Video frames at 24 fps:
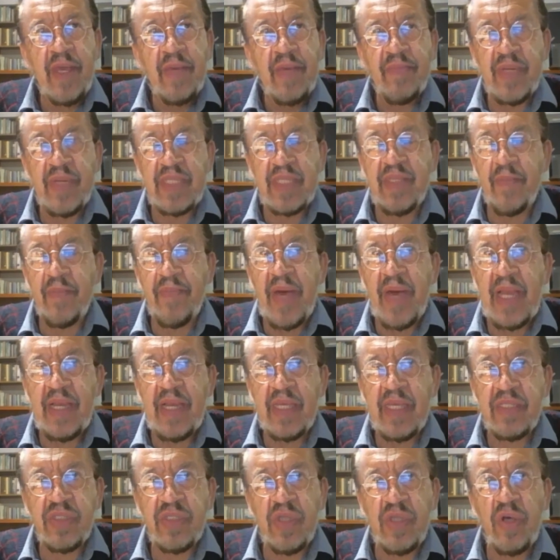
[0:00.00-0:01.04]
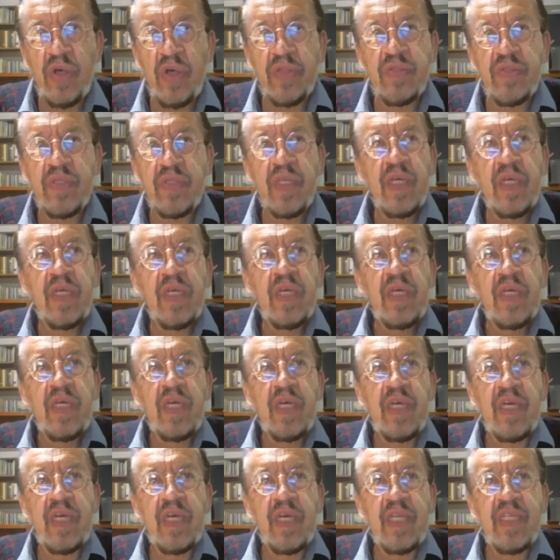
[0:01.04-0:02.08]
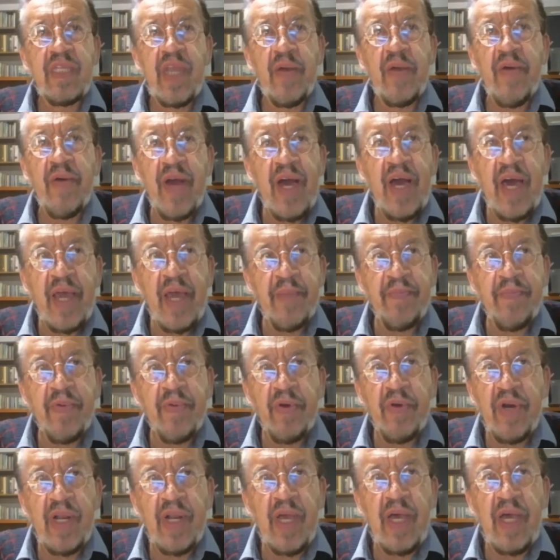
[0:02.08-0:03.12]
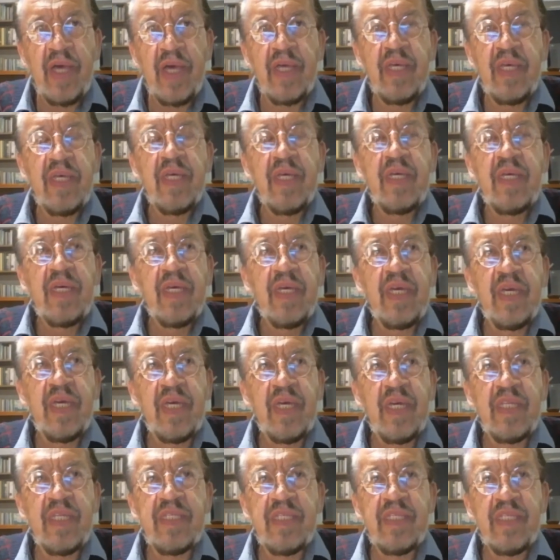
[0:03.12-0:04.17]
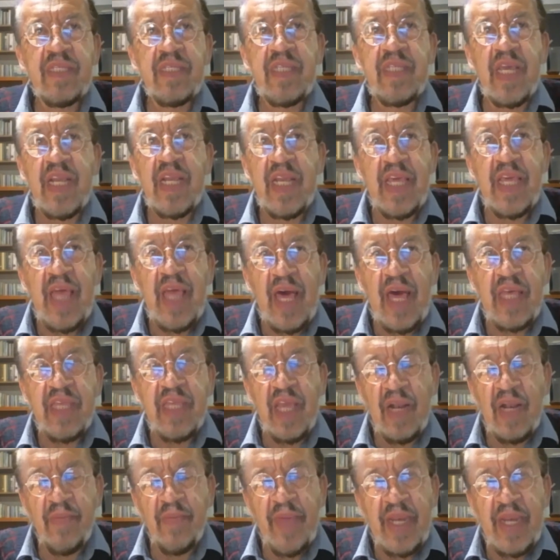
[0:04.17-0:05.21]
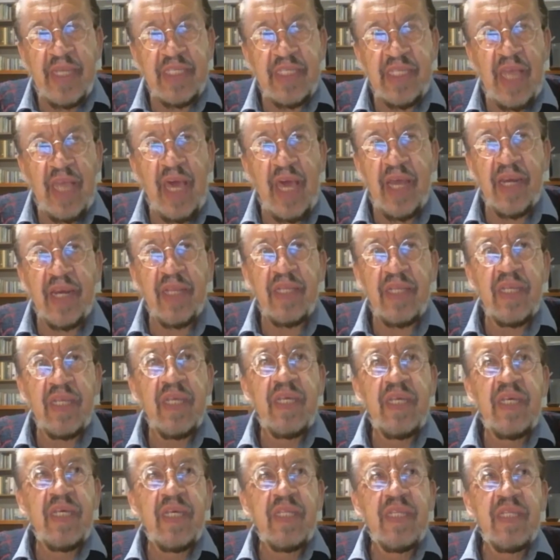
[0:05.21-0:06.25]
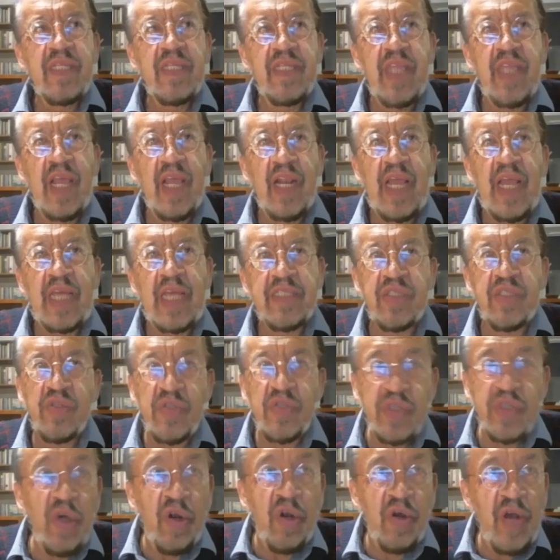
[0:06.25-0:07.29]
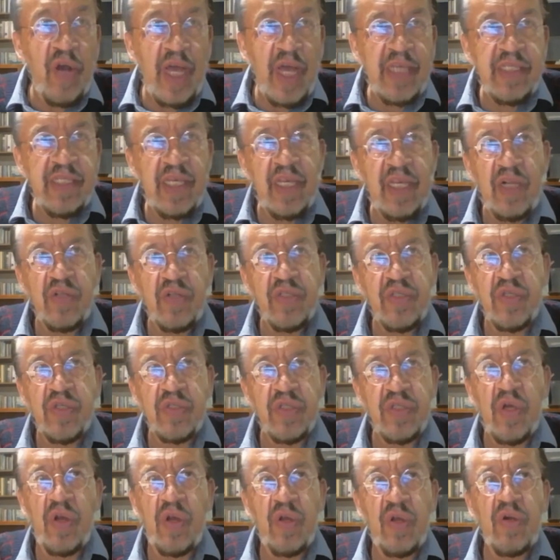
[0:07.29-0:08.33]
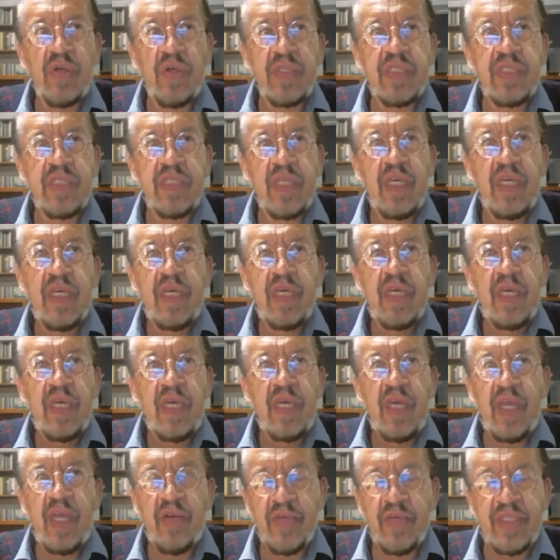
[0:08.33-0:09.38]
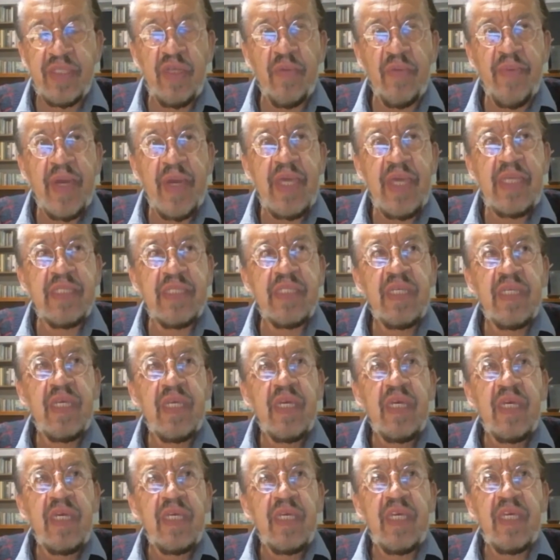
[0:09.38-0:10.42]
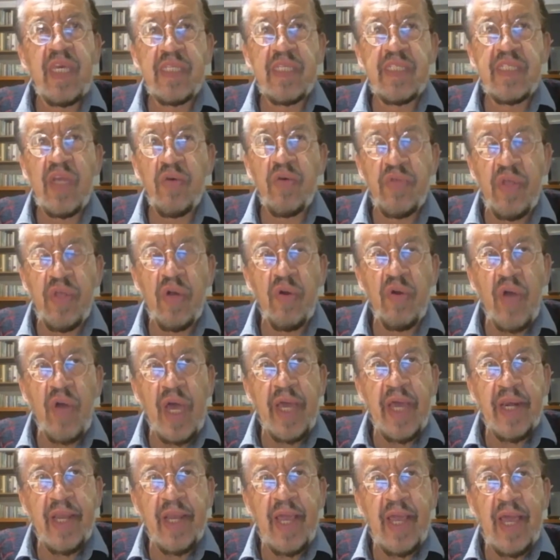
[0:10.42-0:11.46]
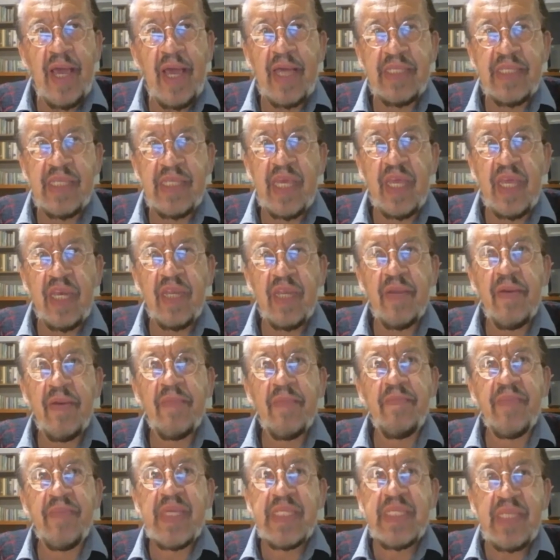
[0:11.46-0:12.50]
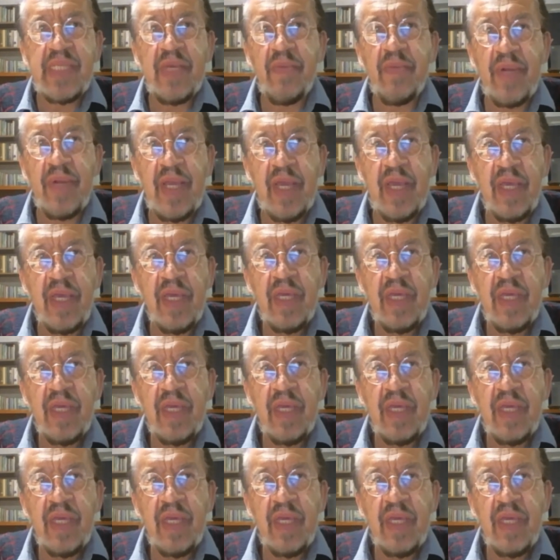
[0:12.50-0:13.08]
principales son trabajar por la dignidad y el bienestar de las sociólogas y los sociólogos en nuestro país y en segundo lugar hacer visible